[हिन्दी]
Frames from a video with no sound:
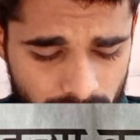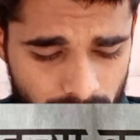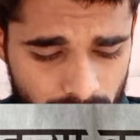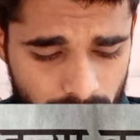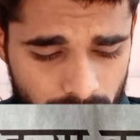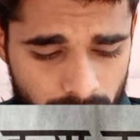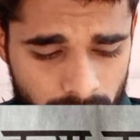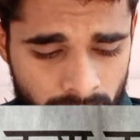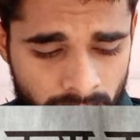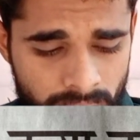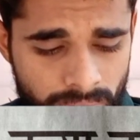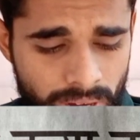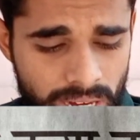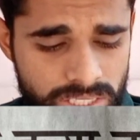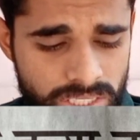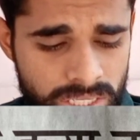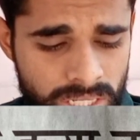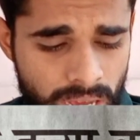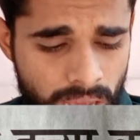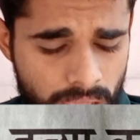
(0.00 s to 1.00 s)

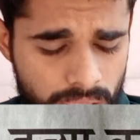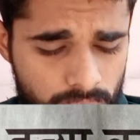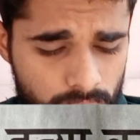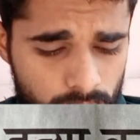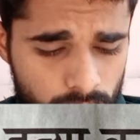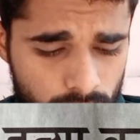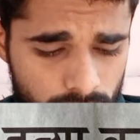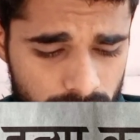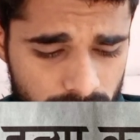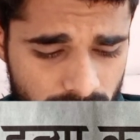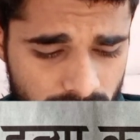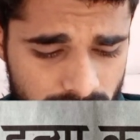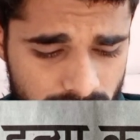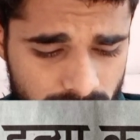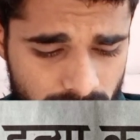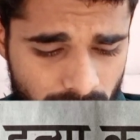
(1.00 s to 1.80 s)
निर्वाचन आयोग ने